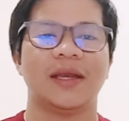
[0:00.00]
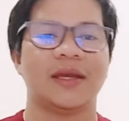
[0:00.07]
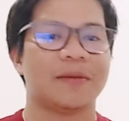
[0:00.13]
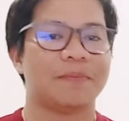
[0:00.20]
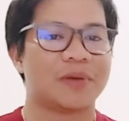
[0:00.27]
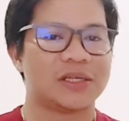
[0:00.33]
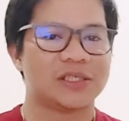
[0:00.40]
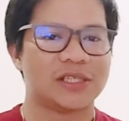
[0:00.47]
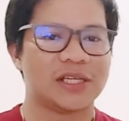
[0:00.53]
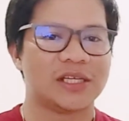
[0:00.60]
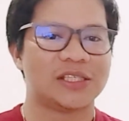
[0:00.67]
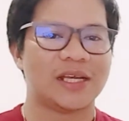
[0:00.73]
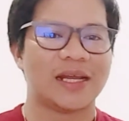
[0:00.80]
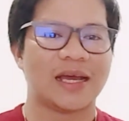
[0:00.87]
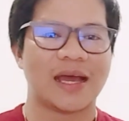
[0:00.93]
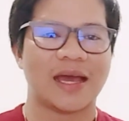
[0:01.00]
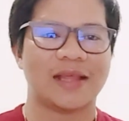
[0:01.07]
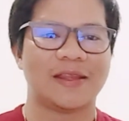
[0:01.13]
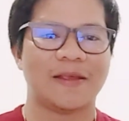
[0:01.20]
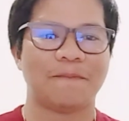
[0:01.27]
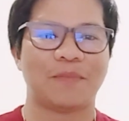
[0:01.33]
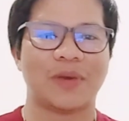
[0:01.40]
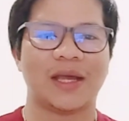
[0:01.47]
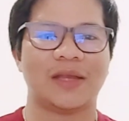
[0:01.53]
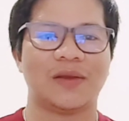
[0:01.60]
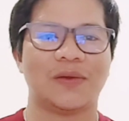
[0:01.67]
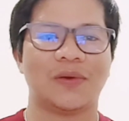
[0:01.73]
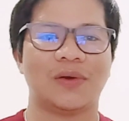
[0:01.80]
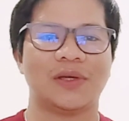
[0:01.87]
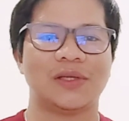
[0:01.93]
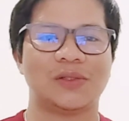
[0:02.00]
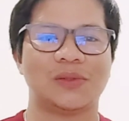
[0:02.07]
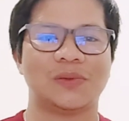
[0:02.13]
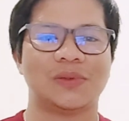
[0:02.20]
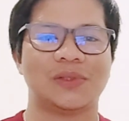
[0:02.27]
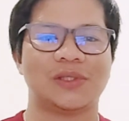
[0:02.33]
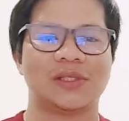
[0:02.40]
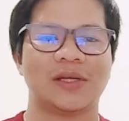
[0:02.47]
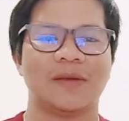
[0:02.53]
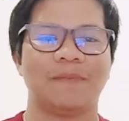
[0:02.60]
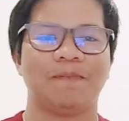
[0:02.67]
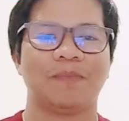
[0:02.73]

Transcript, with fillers: ng presensya ng ating Panginoong Isus.